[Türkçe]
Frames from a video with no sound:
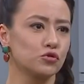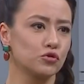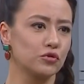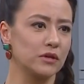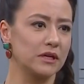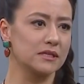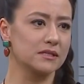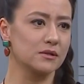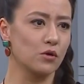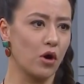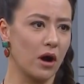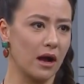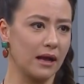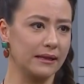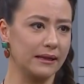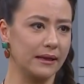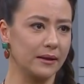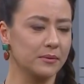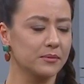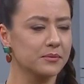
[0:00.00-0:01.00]
tutarız o
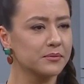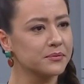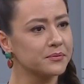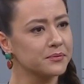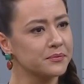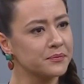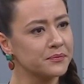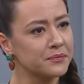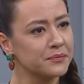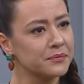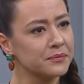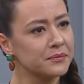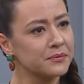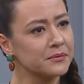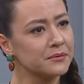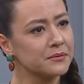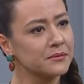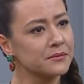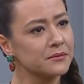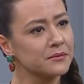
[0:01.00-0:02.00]
halde? Ee,
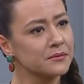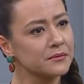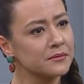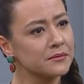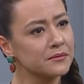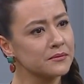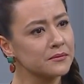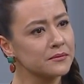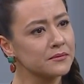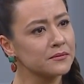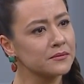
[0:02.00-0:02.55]
bunun